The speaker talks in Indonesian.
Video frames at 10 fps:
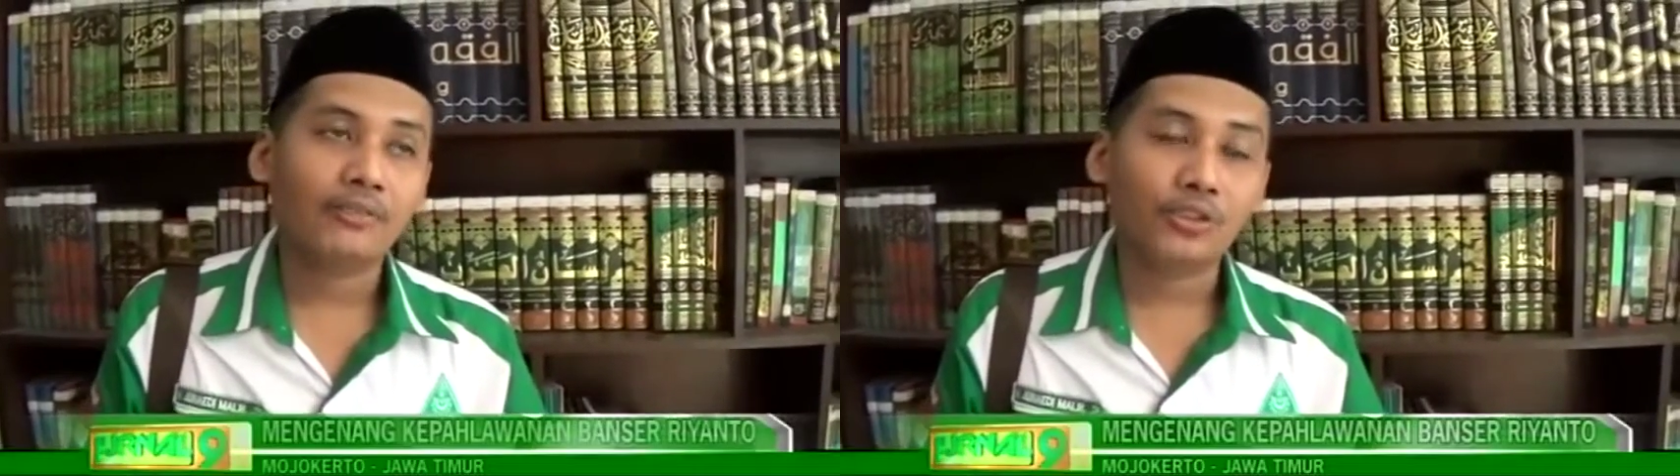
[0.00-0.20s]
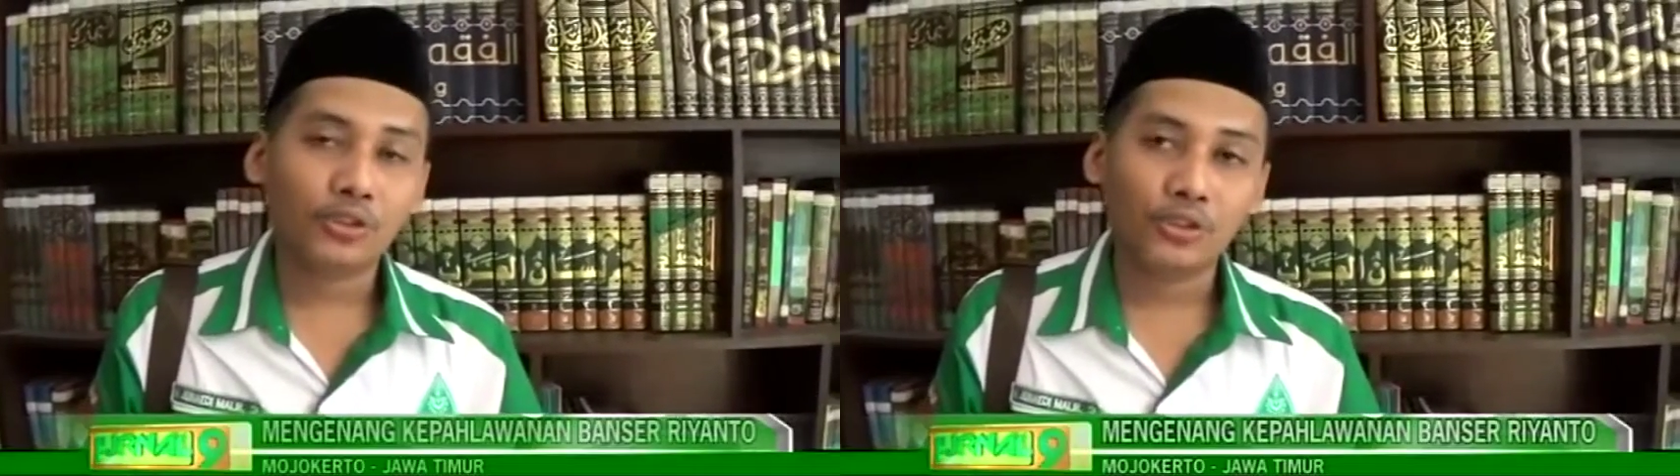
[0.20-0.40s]

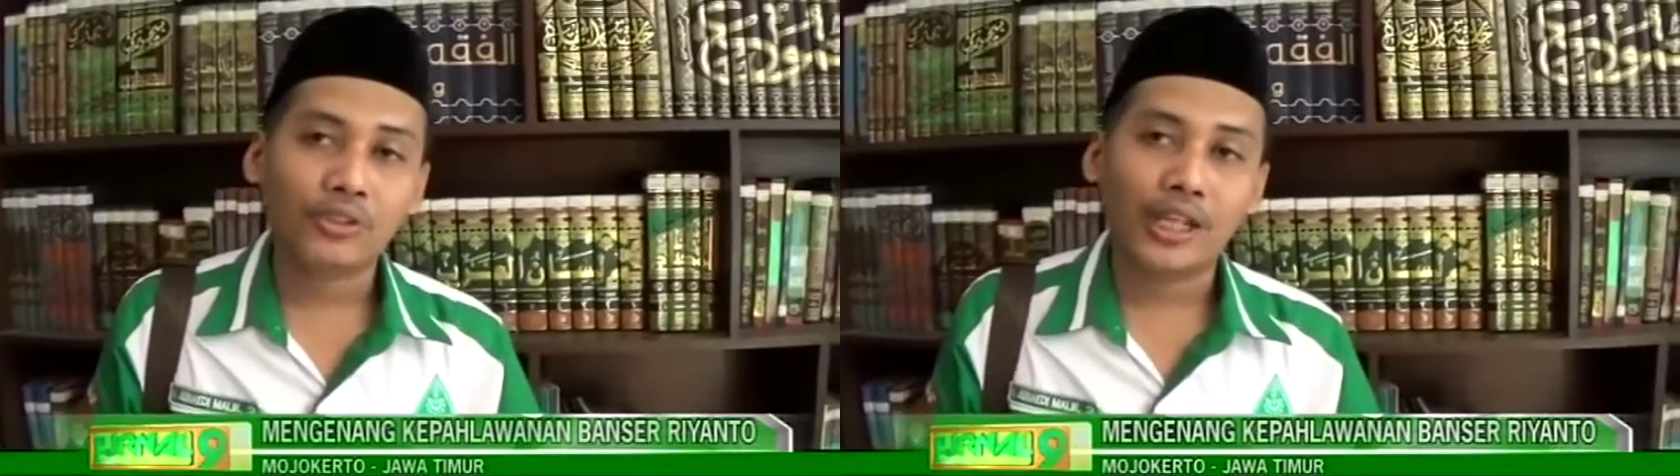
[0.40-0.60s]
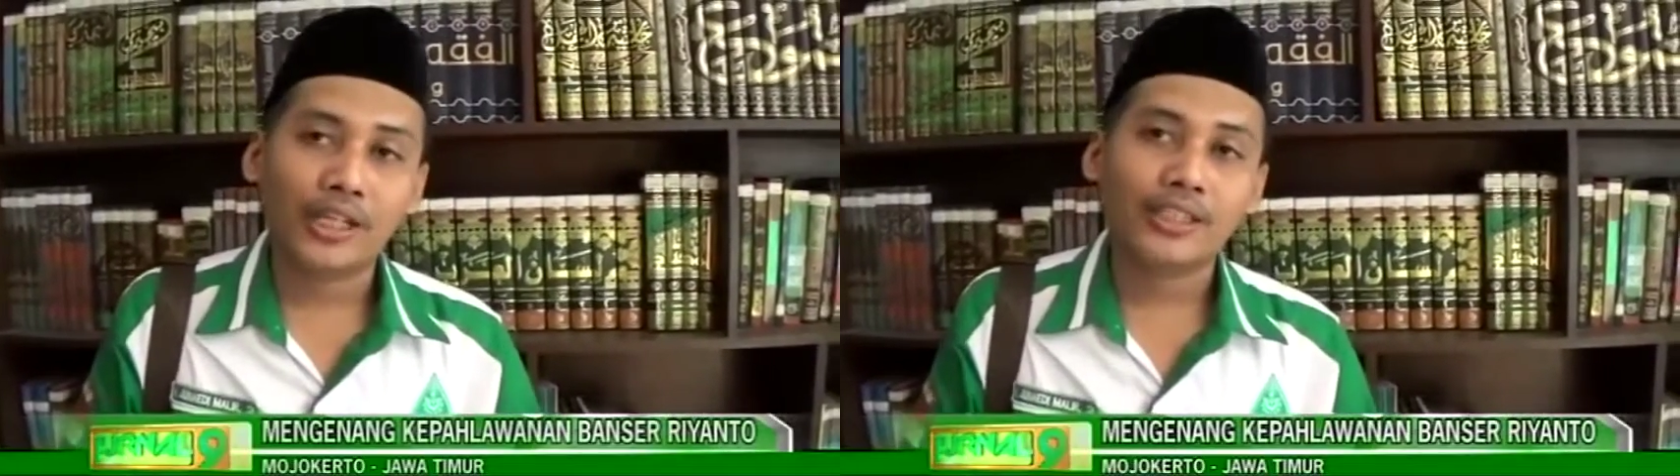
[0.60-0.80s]
wujud
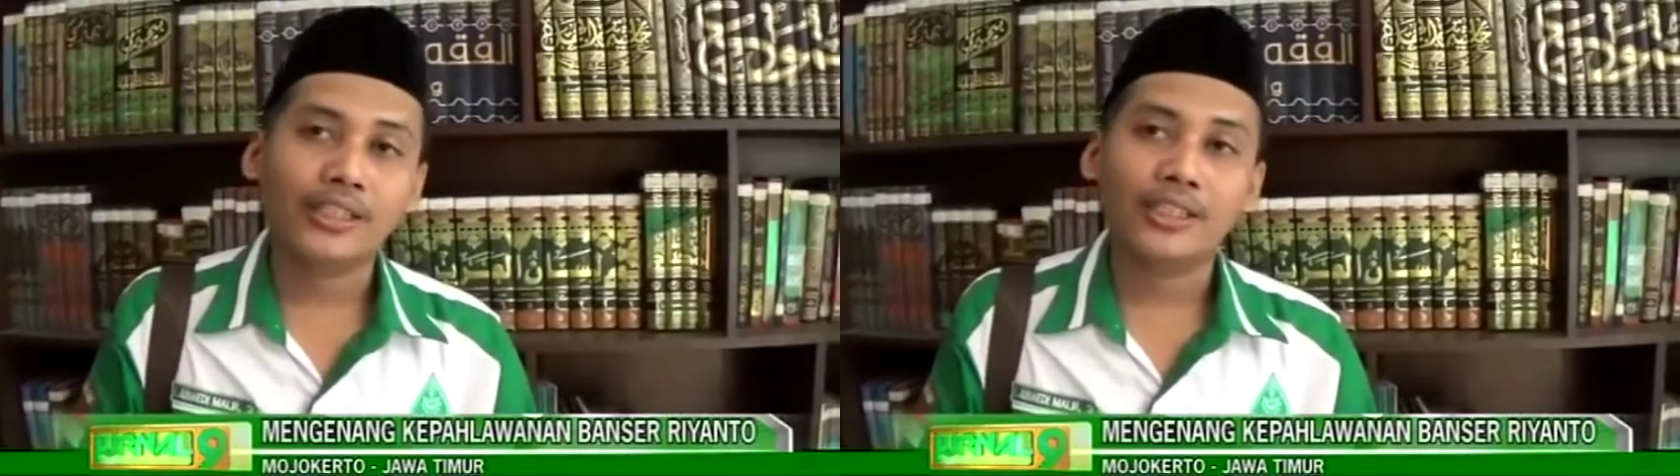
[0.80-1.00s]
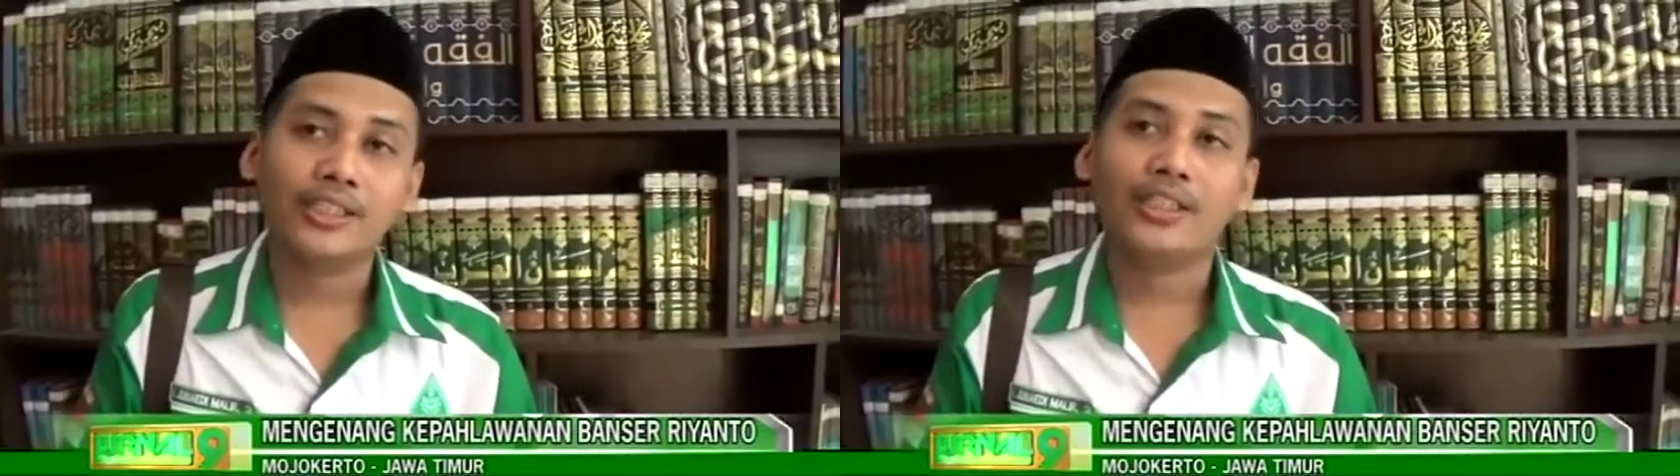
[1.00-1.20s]
dari